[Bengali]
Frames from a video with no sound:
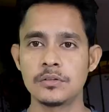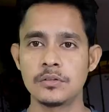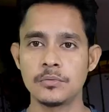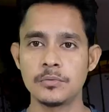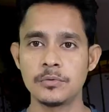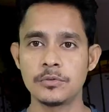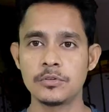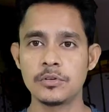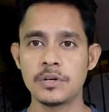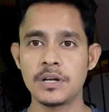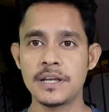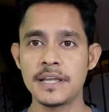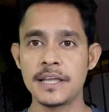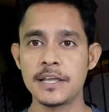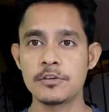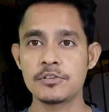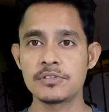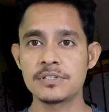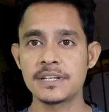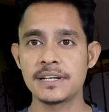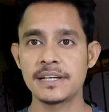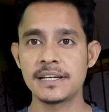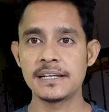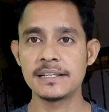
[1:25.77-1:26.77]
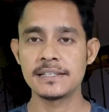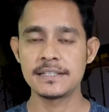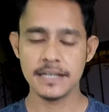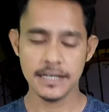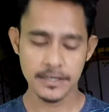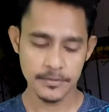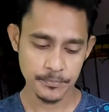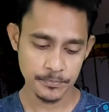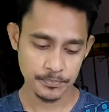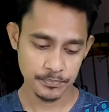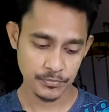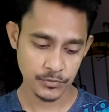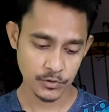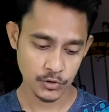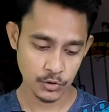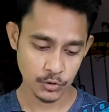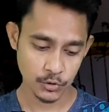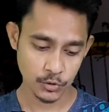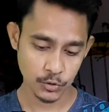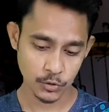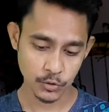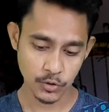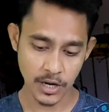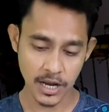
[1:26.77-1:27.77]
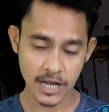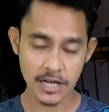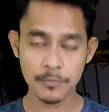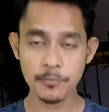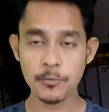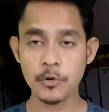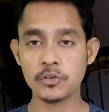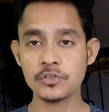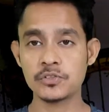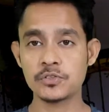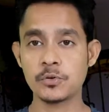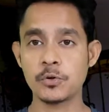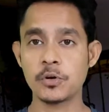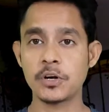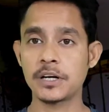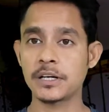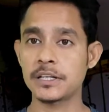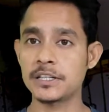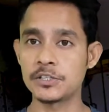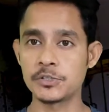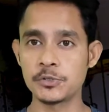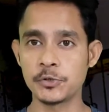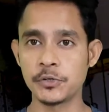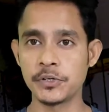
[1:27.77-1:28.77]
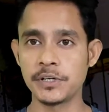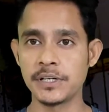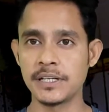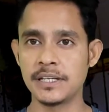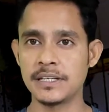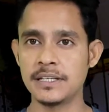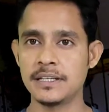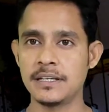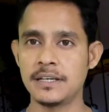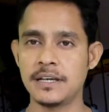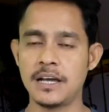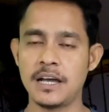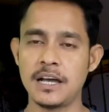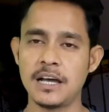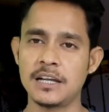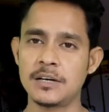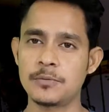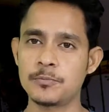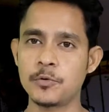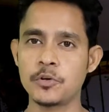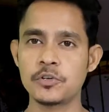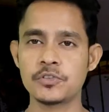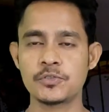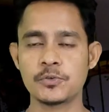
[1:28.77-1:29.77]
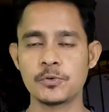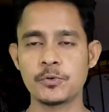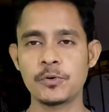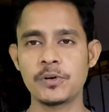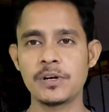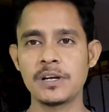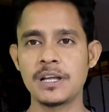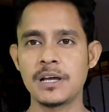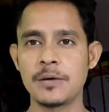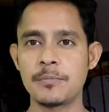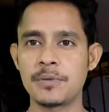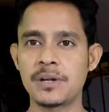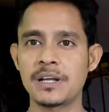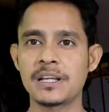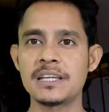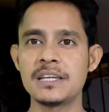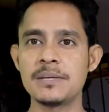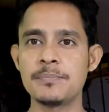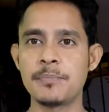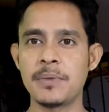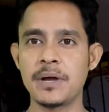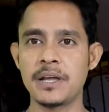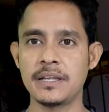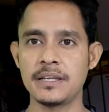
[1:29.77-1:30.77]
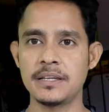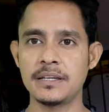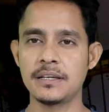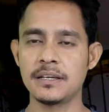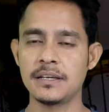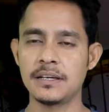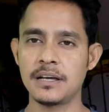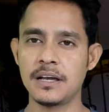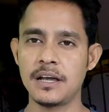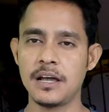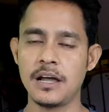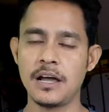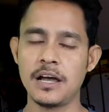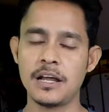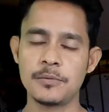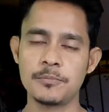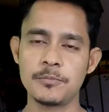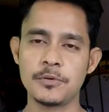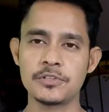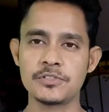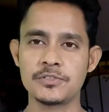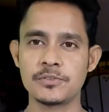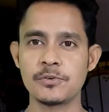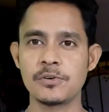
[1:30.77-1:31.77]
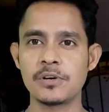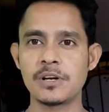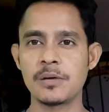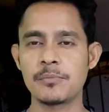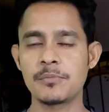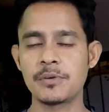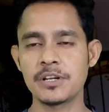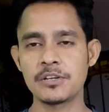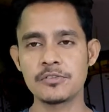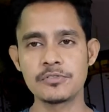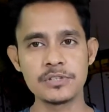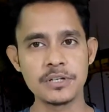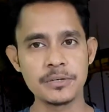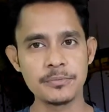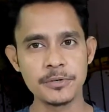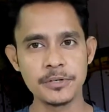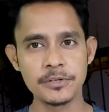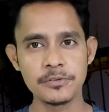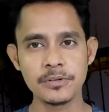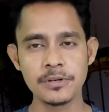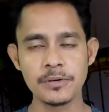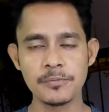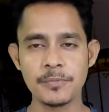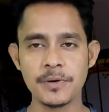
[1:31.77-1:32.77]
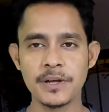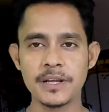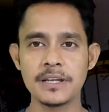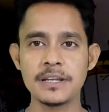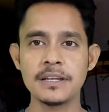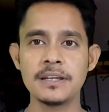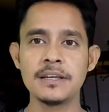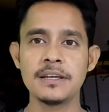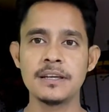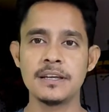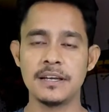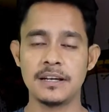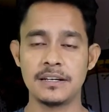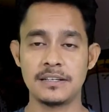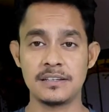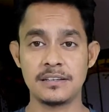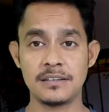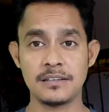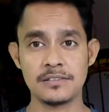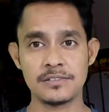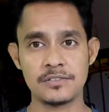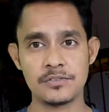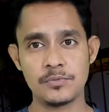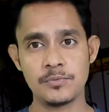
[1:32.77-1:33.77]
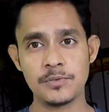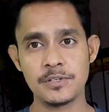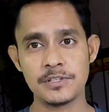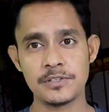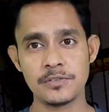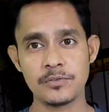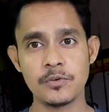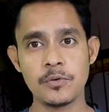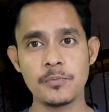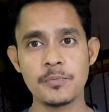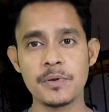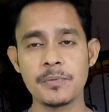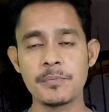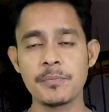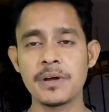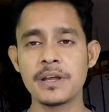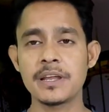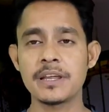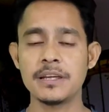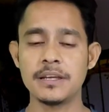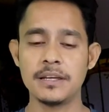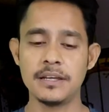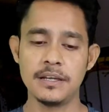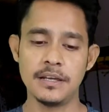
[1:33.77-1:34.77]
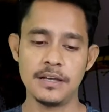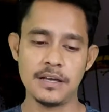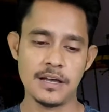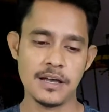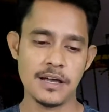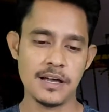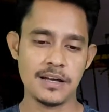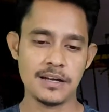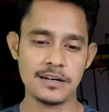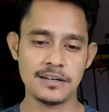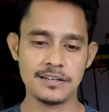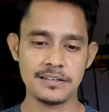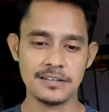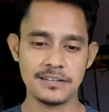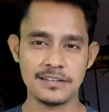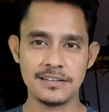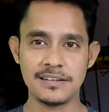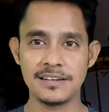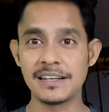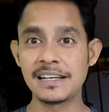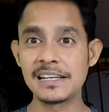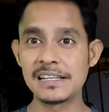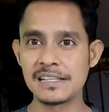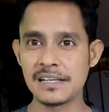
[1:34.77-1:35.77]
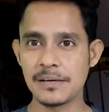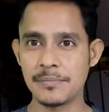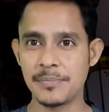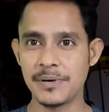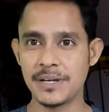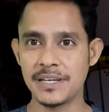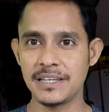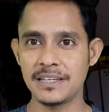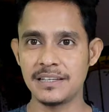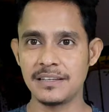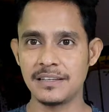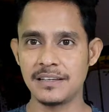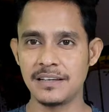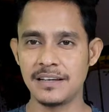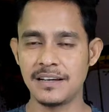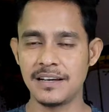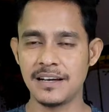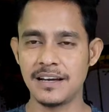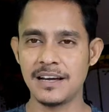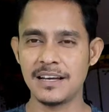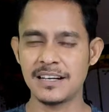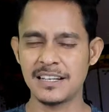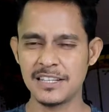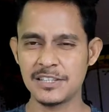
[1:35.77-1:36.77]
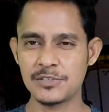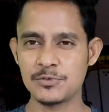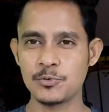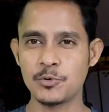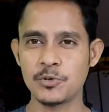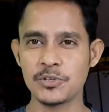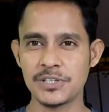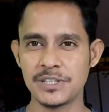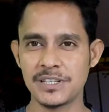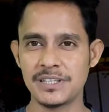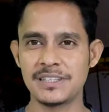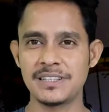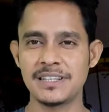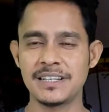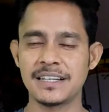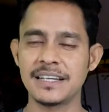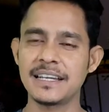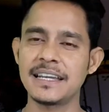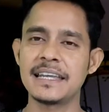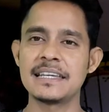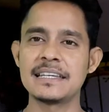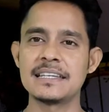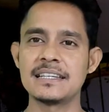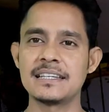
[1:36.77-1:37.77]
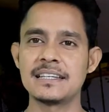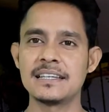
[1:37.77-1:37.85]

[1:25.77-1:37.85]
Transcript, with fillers: তো বন্ধুরা এই হচ্ছে রিলটা তো আনবক্স করার কিছুই নেই আনবক্স করলে আমরা কি পাই আনবক্স করলে আমরা ইউজার ম্যানুয়াল পাই একটা কাস্টমার্স কপি পাই আর রিলটা পাই আর কিছু অসার থাকে এই